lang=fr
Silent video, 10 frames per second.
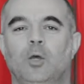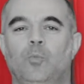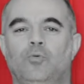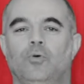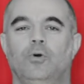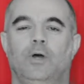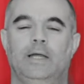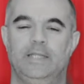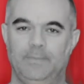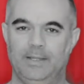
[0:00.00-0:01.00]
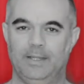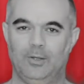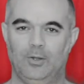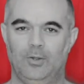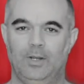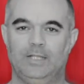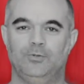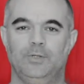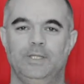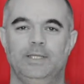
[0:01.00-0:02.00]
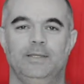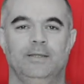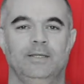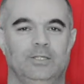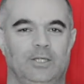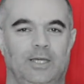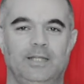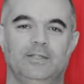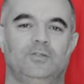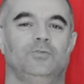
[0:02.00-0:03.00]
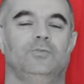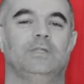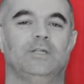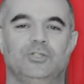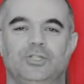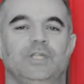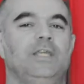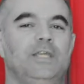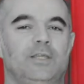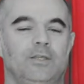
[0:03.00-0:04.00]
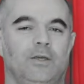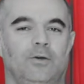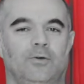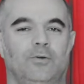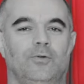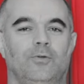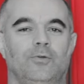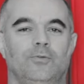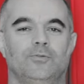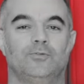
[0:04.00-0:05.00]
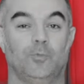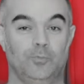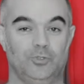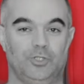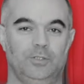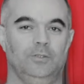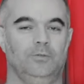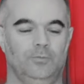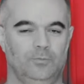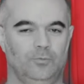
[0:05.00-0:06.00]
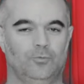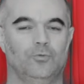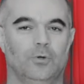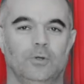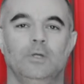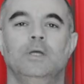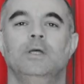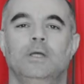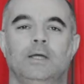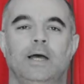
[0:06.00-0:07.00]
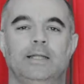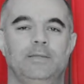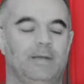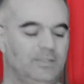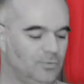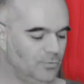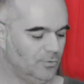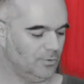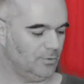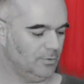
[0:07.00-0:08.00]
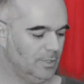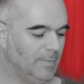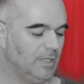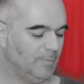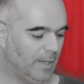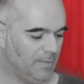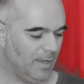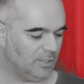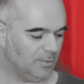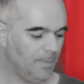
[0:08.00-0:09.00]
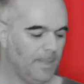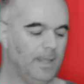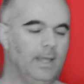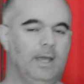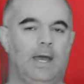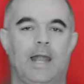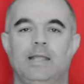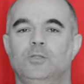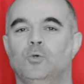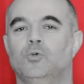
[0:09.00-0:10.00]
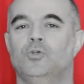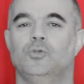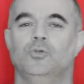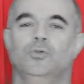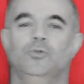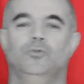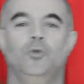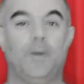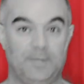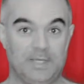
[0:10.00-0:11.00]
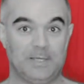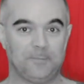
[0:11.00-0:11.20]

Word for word: pour euh, animer euh, l'atelier réalisation d'un générique en stop motion ou euh, animation image par image à l'aide donc de papier.